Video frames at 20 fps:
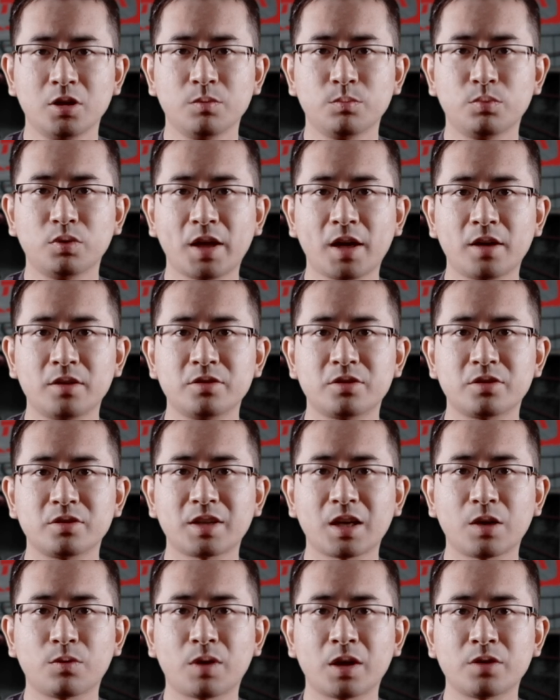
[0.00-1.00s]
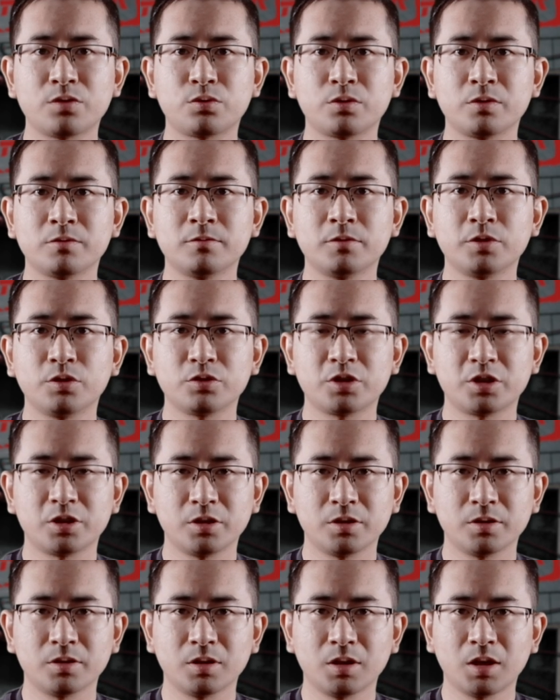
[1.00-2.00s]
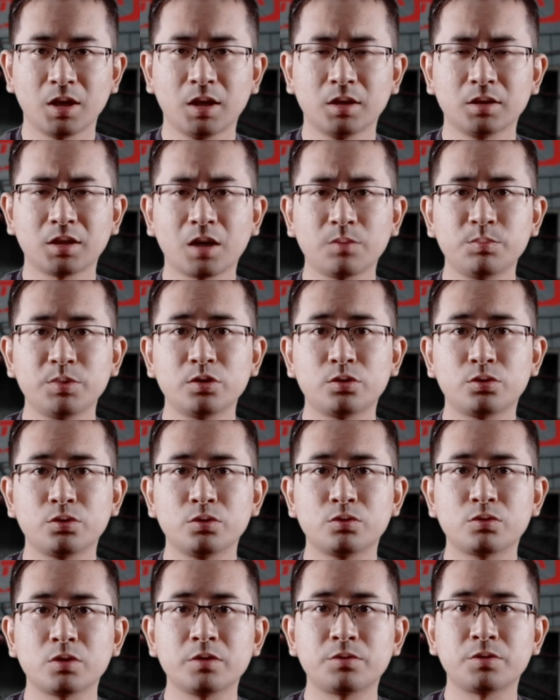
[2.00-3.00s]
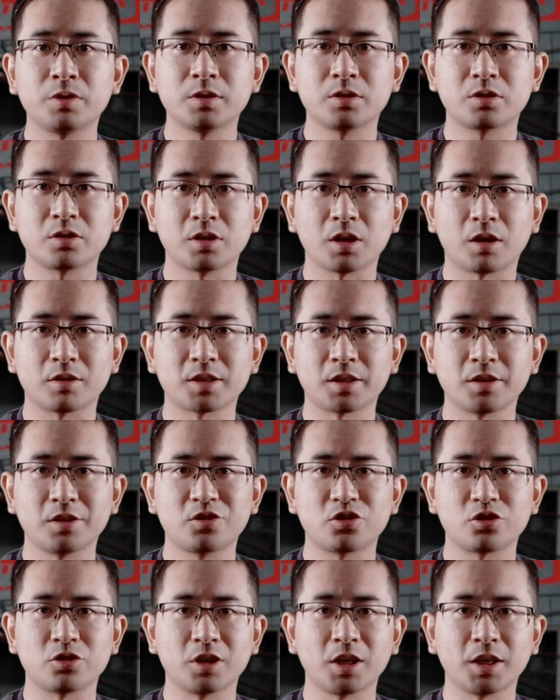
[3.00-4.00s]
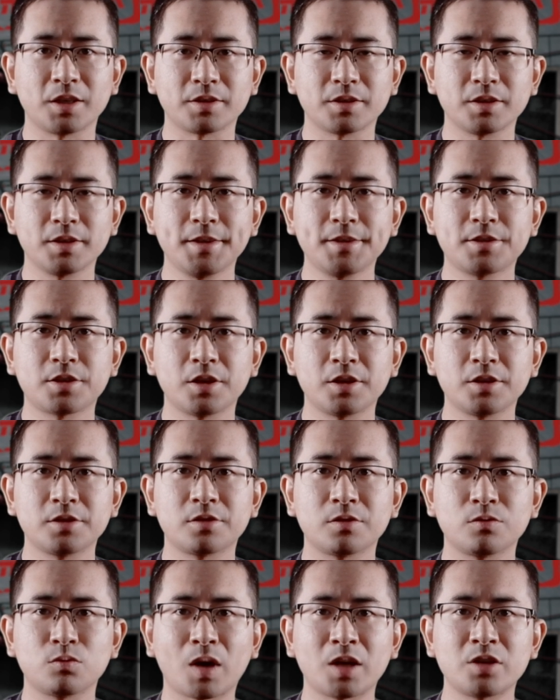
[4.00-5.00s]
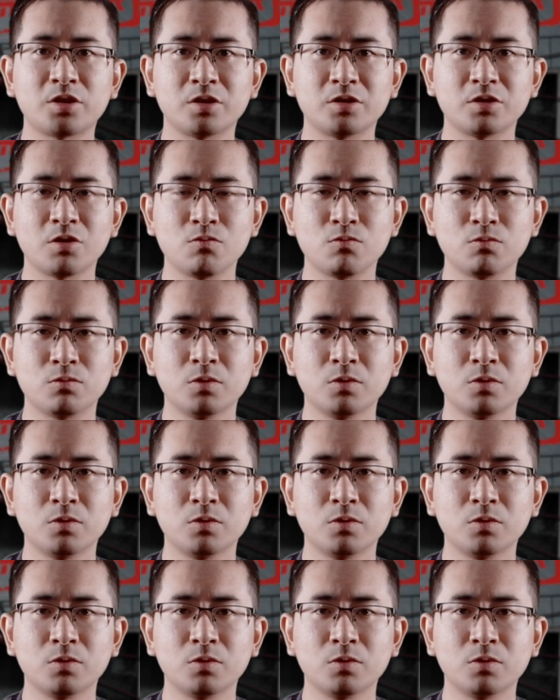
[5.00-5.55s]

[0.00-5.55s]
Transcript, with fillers: 布莱恩是在玩寻物游戏，他必须遵循纸条上的指令，一层一层完成任务，